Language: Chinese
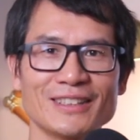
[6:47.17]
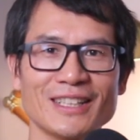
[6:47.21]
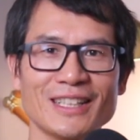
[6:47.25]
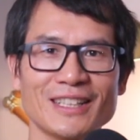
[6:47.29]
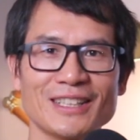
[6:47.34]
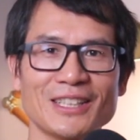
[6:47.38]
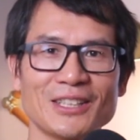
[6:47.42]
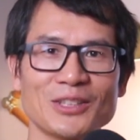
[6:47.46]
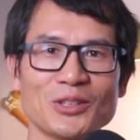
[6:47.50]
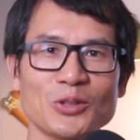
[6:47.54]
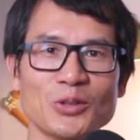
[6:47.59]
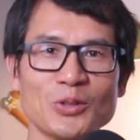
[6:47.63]
大
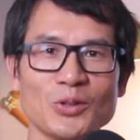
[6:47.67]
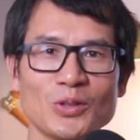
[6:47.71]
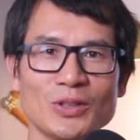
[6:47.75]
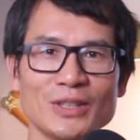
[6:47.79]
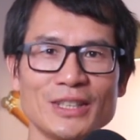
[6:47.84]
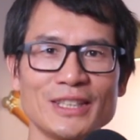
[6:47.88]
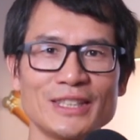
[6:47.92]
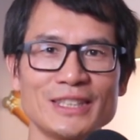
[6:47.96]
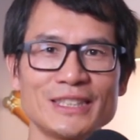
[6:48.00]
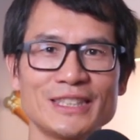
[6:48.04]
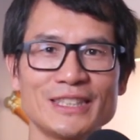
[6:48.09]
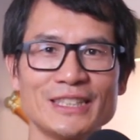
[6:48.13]
家对我
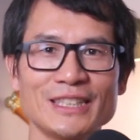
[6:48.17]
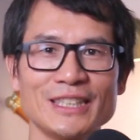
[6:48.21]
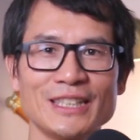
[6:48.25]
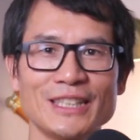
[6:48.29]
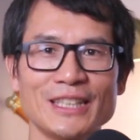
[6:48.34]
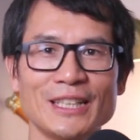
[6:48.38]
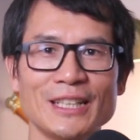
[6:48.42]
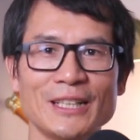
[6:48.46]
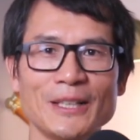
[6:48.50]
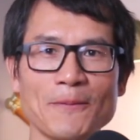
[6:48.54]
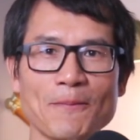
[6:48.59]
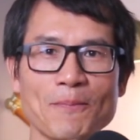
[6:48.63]
的一
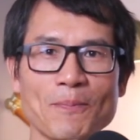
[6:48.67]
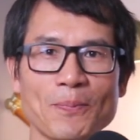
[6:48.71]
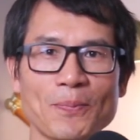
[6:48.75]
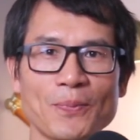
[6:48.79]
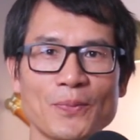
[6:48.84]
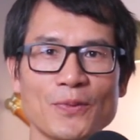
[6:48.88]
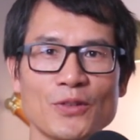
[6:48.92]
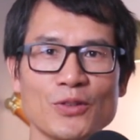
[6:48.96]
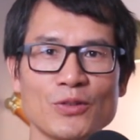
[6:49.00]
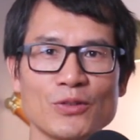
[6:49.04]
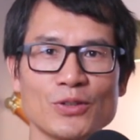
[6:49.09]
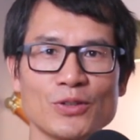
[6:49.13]
些
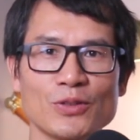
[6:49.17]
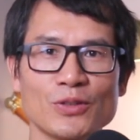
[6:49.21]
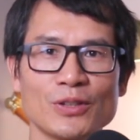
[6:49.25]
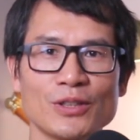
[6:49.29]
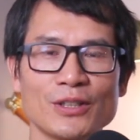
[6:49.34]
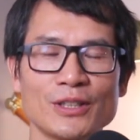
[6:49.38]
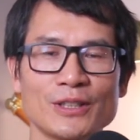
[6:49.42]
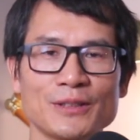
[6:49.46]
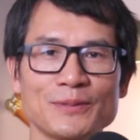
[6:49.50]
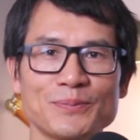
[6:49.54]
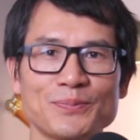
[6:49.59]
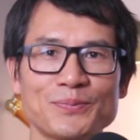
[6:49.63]
就是
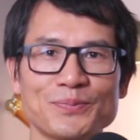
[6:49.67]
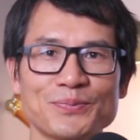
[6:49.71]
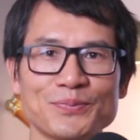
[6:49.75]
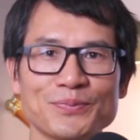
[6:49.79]
说。